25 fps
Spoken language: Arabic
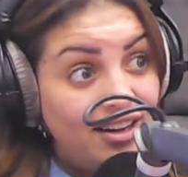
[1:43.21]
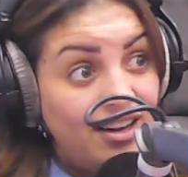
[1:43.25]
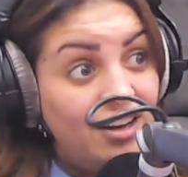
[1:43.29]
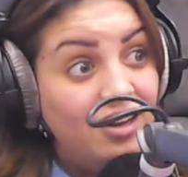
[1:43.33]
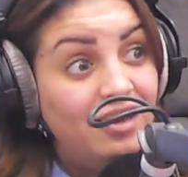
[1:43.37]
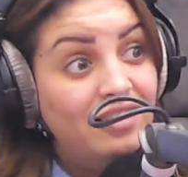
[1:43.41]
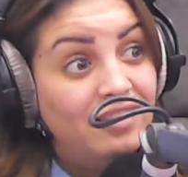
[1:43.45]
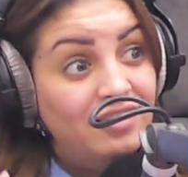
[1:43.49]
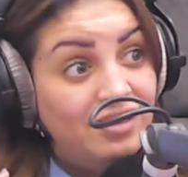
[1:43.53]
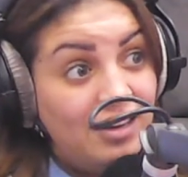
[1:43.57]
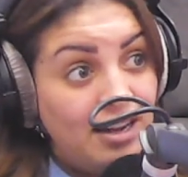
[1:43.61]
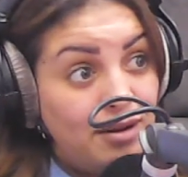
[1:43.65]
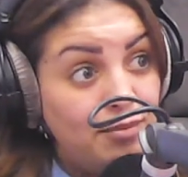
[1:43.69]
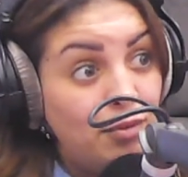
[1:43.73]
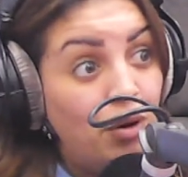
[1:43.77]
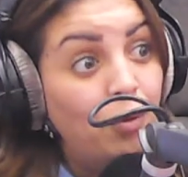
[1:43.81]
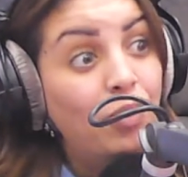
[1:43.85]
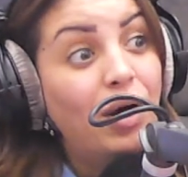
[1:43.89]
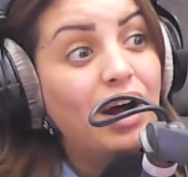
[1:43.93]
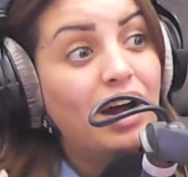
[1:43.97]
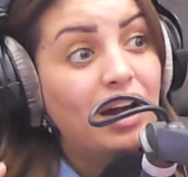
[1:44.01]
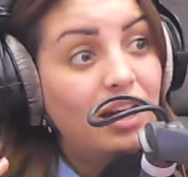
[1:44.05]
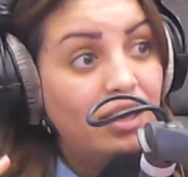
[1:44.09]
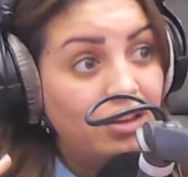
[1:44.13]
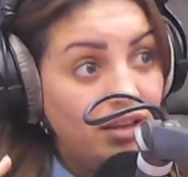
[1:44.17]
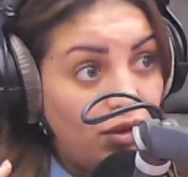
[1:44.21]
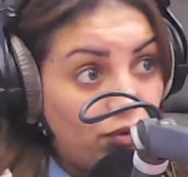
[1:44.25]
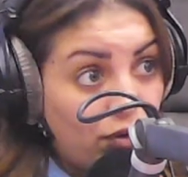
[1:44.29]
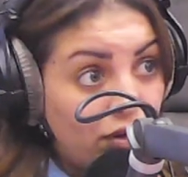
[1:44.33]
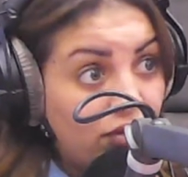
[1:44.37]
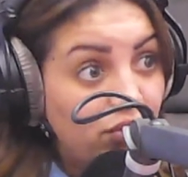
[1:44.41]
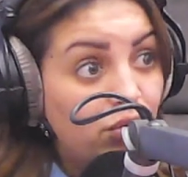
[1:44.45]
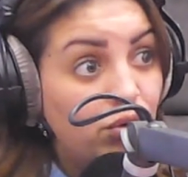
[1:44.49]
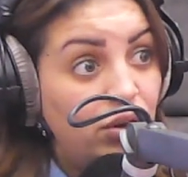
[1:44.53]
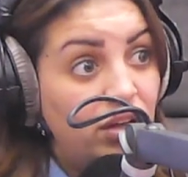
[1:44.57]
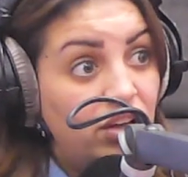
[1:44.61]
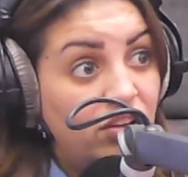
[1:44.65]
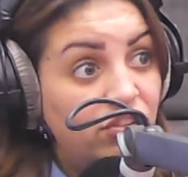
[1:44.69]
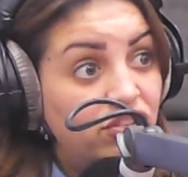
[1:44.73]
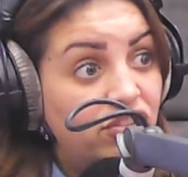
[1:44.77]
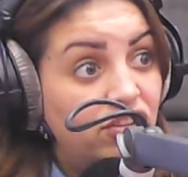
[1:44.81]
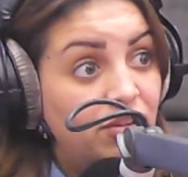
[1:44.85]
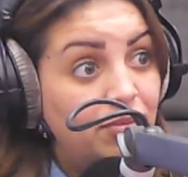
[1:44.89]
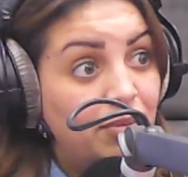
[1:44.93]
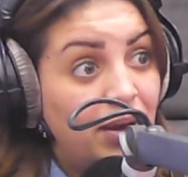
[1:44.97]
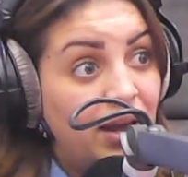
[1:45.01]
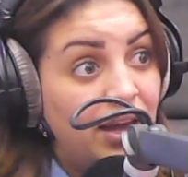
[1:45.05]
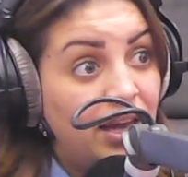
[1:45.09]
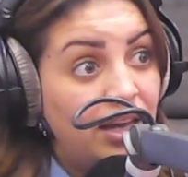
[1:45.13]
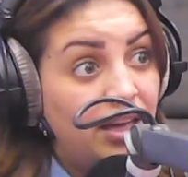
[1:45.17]
ديال مواقع التواصل
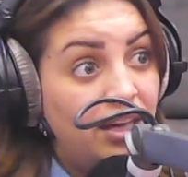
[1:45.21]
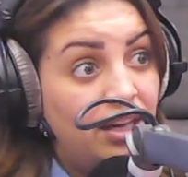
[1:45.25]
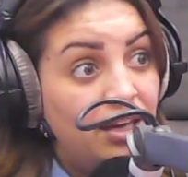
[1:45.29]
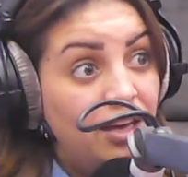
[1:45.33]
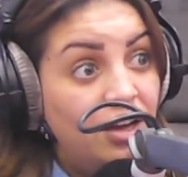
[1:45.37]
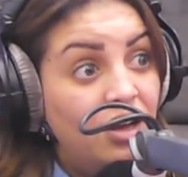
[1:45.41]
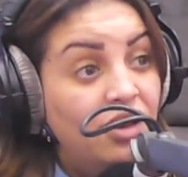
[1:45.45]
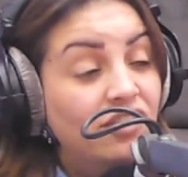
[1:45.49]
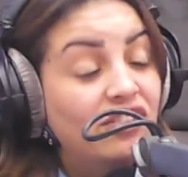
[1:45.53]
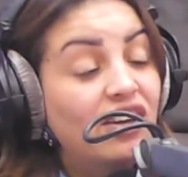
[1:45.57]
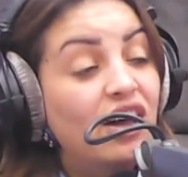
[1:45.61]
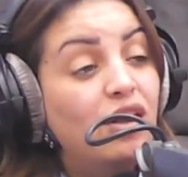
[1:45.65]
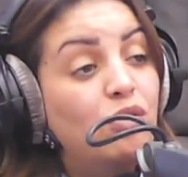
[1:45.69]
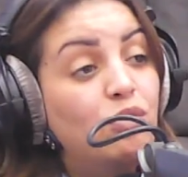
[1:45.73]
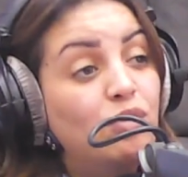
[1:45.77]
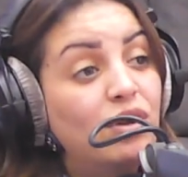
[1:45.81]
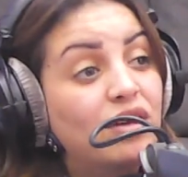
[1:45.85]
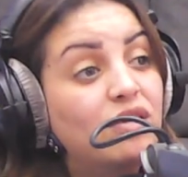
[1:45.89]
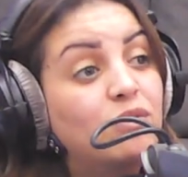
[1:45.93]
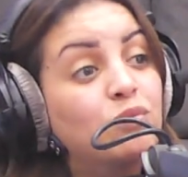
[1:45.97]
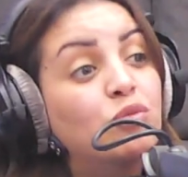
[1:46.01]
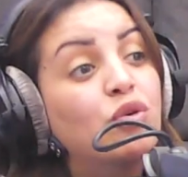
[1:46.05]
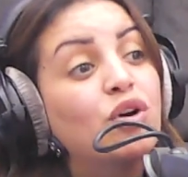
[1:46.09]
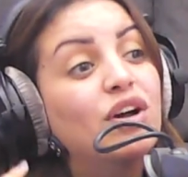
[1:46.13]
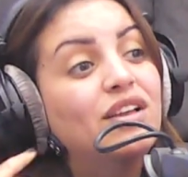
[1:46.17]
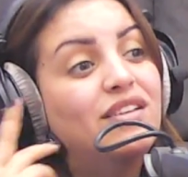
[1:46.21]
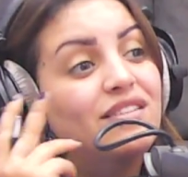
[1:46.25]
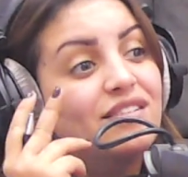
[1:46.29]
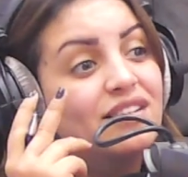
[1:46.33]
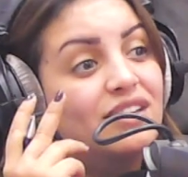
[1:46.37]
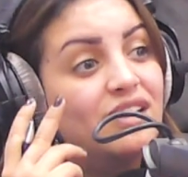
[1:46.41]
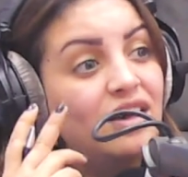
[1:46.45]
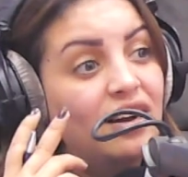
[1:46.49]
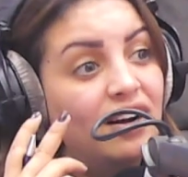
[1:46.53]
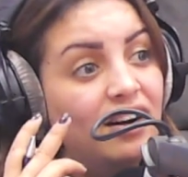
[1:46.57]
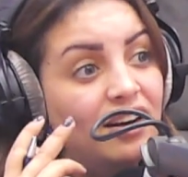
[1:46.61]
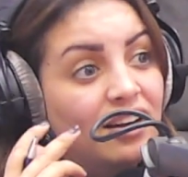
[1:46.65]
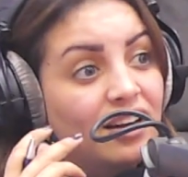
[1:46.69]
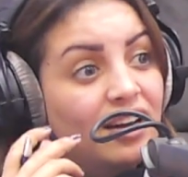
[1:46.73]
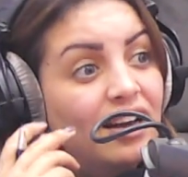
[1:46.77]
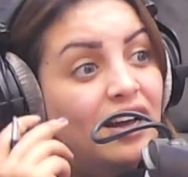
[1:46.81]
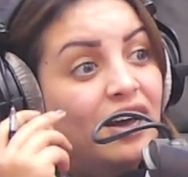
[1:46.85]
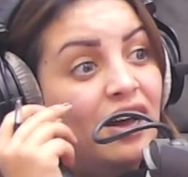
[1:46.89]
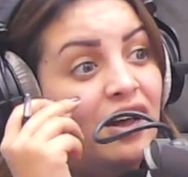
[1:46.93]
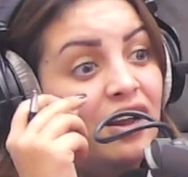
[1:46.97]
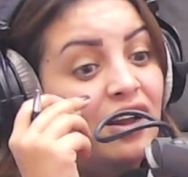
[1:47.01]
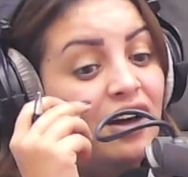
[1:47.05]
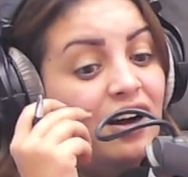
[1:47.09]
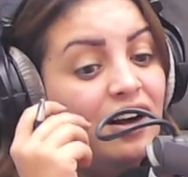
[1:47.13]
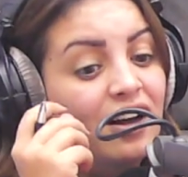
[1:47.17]
الاجتماعي شحال ولات مؤثره
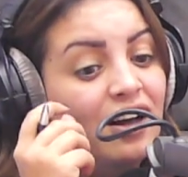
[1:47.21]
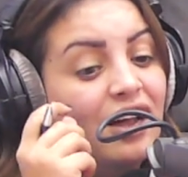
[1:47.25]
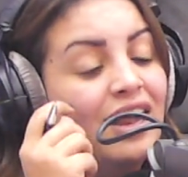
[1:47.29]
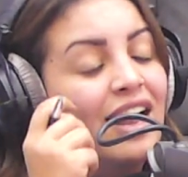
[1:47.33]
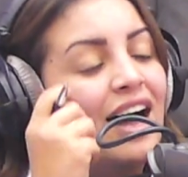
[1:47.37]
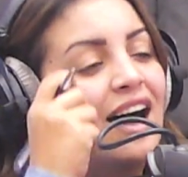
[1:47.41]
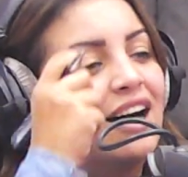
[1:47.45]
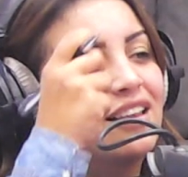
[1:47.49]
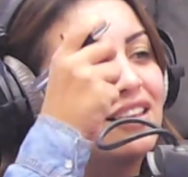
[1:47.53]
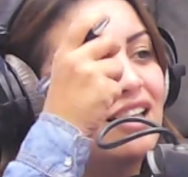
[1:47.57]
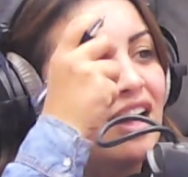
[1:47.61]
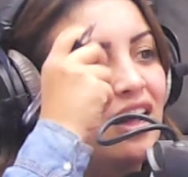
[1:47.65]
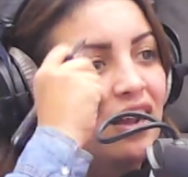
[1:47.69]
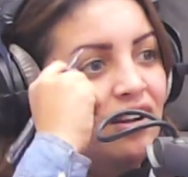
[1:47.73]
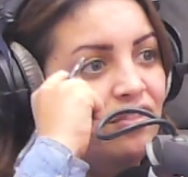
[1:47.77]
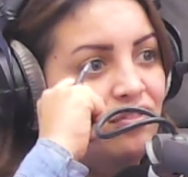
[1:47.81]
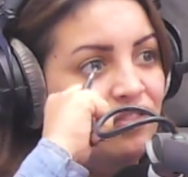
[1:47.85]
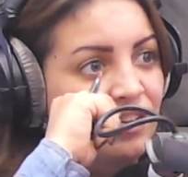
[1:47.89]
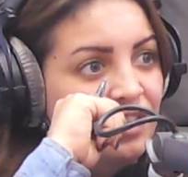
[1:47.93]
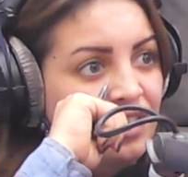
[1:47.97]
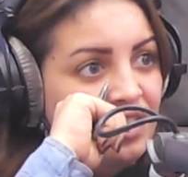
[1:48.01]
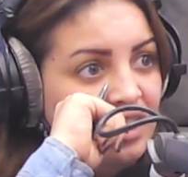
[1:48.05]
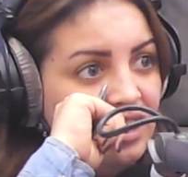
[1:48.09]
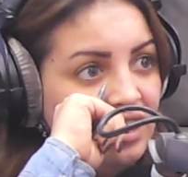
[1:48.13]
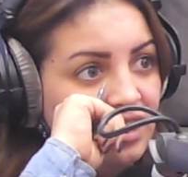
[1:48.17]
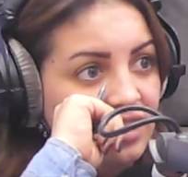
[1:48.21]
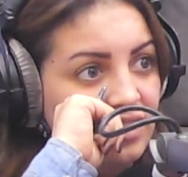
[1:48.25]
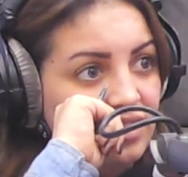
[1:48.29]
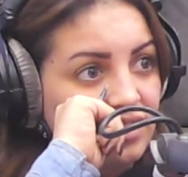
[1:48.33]
على العطاء الفني